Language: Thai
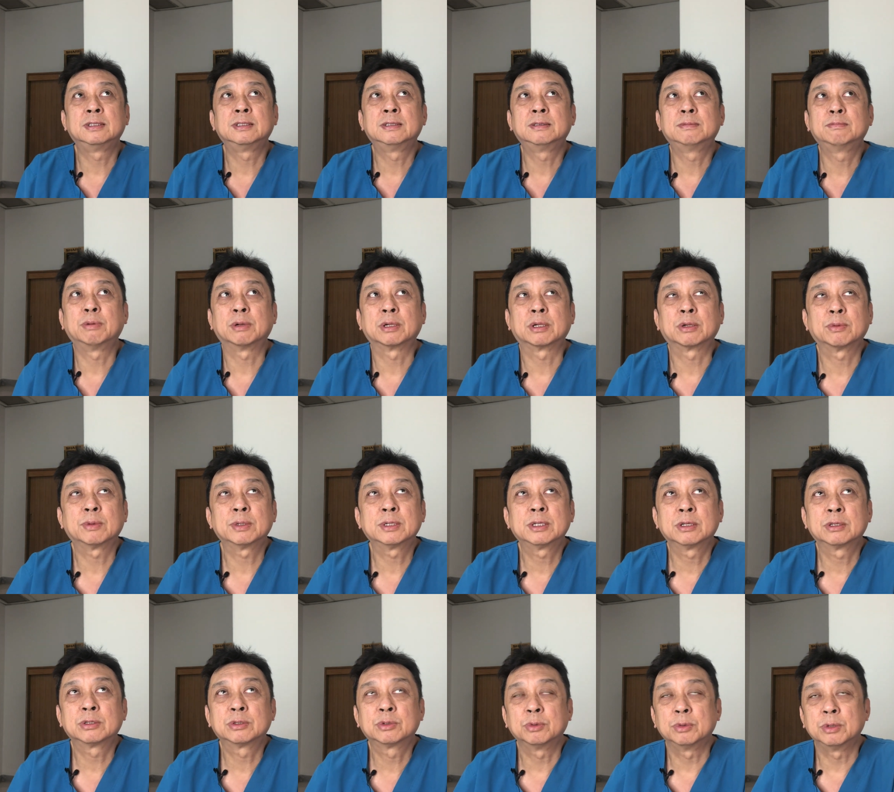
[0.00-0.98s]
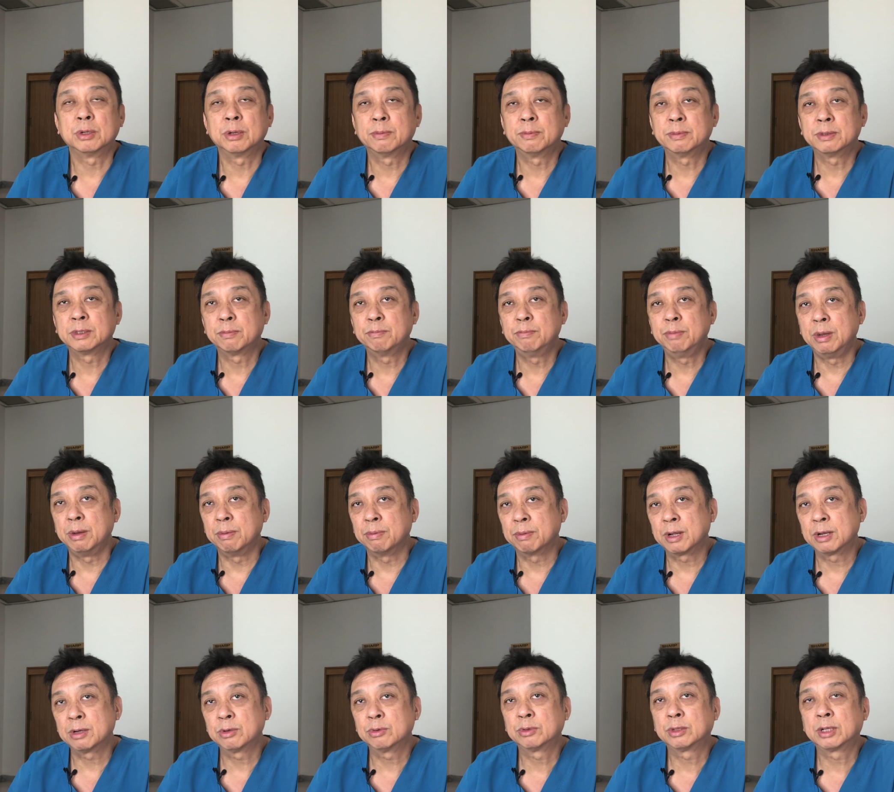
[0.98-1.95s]
ปัสสาวะจะสุดเนี่ยมันจะบีบค
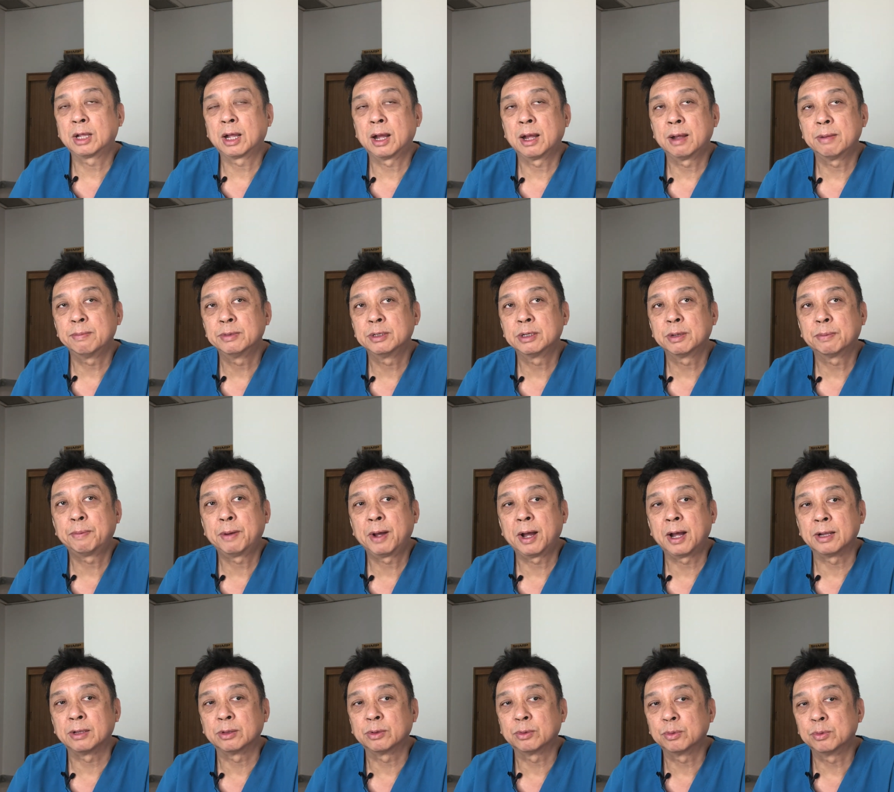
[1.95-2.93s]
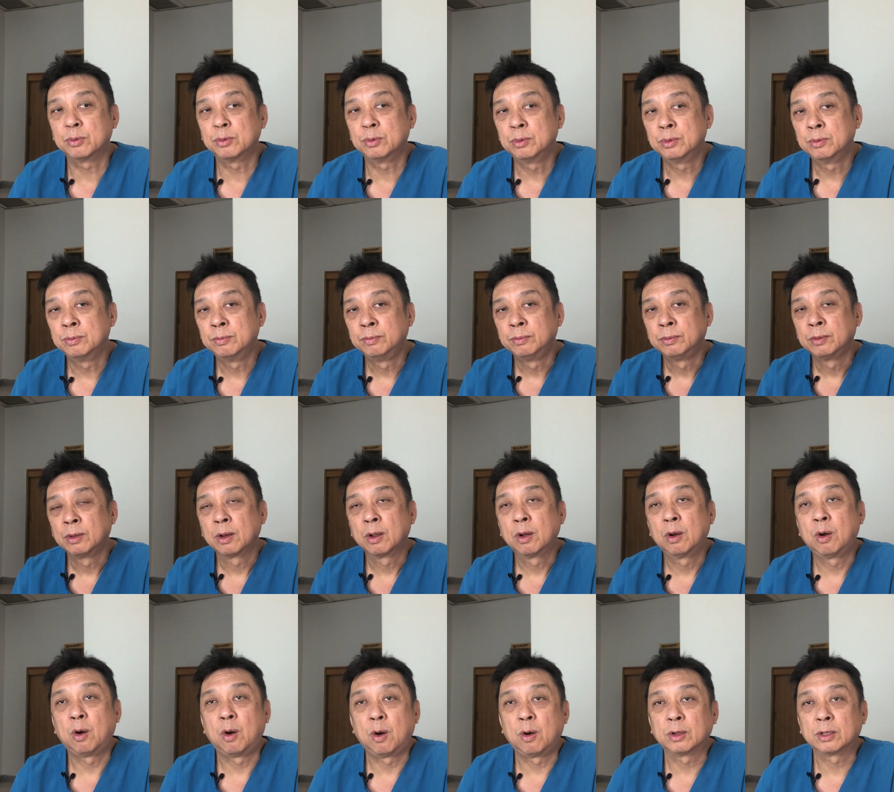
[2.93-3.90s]
รั้งสุดท้ายมันจะผ่านตรง
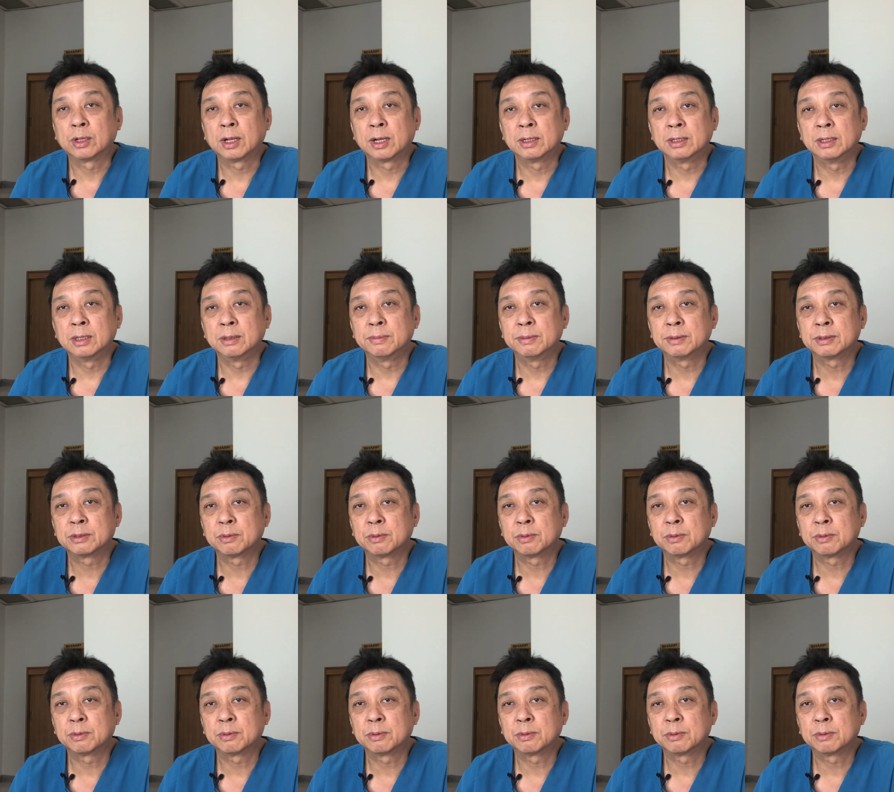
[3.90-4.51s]
คอทางเดินปัสสา